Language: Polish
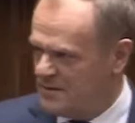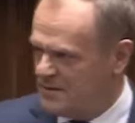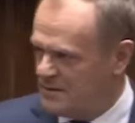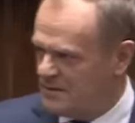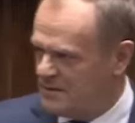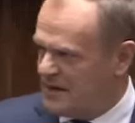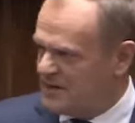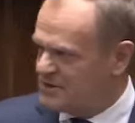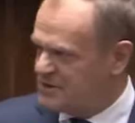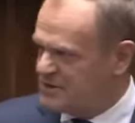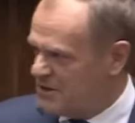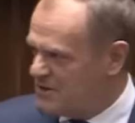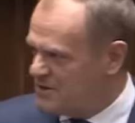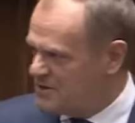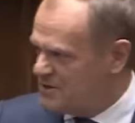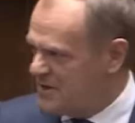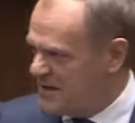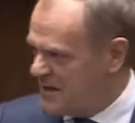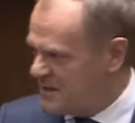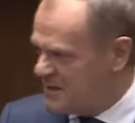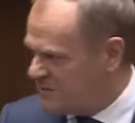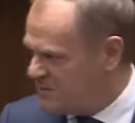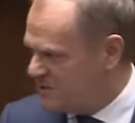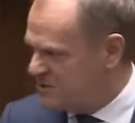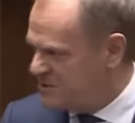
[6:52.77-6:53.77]
Każdego dnia
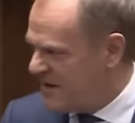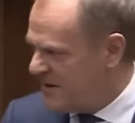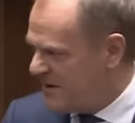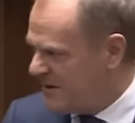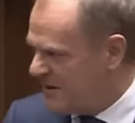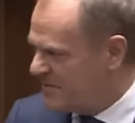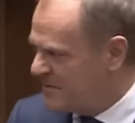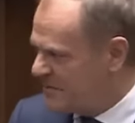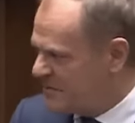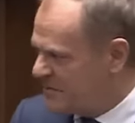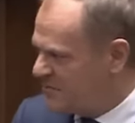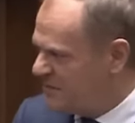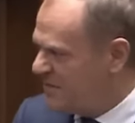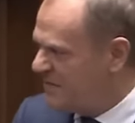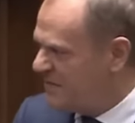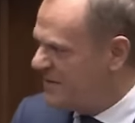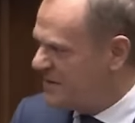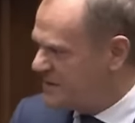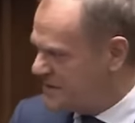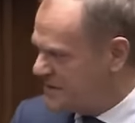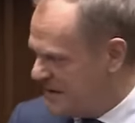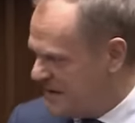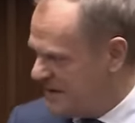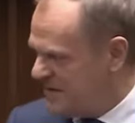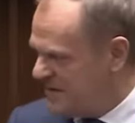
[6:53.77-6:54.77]
słyszałem te słowa
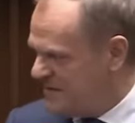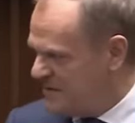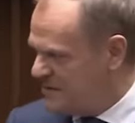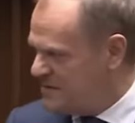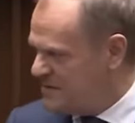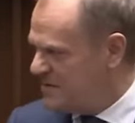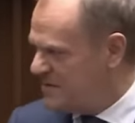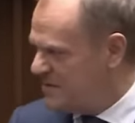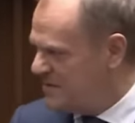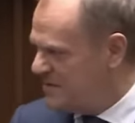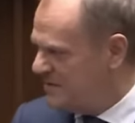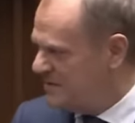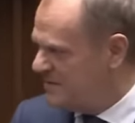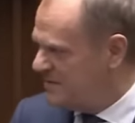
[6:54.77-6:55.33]
z telewizji.